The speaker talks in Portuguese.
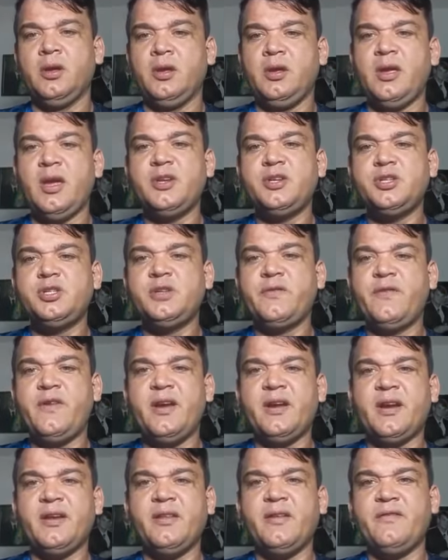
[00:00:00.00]
E a gente
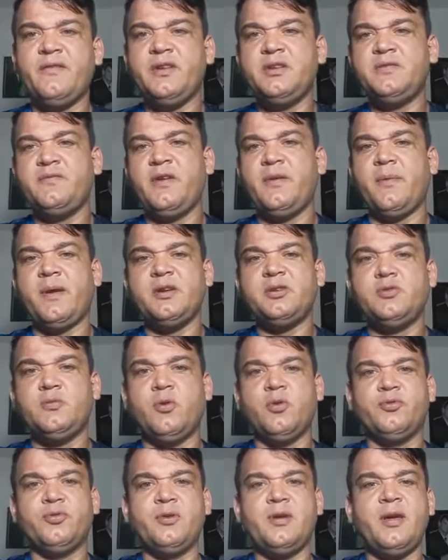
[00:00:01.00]
vê cada vez vê mais que o
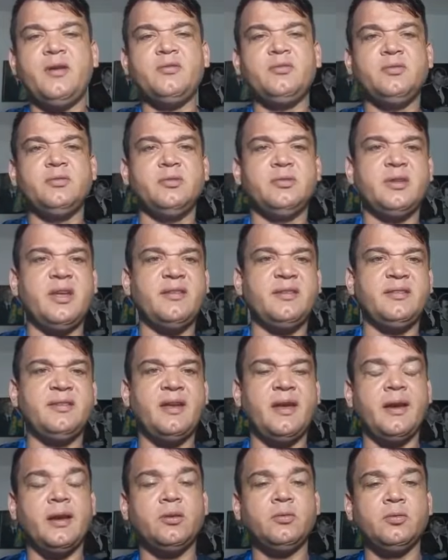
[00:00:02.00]
Bolsonaro está
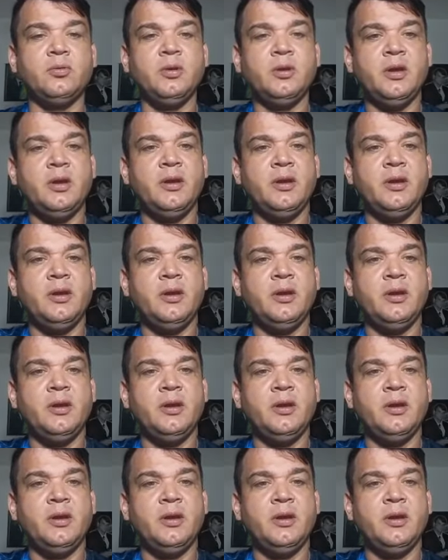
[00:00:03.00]
certo,